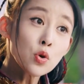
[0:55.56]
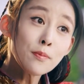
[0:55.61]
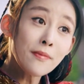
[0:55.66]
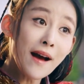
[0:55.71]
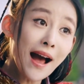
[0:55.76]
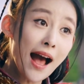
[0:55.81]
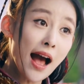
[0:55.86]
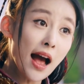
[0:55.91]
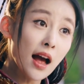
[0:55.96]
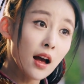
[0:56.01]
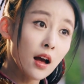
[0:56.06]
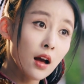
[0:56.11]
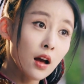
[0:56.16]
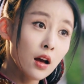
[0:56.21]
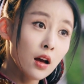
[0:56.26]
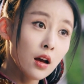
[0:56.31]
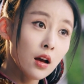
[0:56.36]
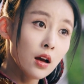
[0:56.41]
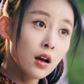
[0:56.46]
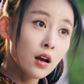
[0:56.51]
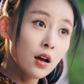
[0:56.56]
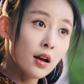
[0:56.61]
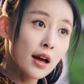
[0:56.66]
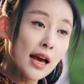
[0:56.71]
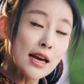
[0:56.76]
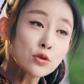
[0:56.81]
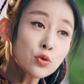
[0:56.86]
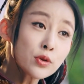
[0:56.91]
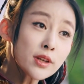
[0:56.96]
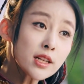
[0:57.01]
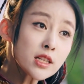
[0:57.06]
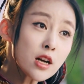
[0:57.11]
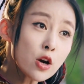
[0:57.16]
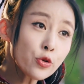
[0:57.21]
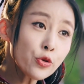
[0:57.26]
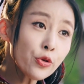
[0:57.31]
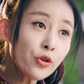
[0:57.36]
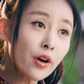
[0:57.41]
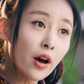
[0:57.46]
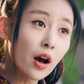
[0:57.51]
Tặng ngựa, tặng giả
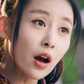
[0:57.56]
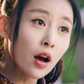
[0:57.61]
chiếu ngọc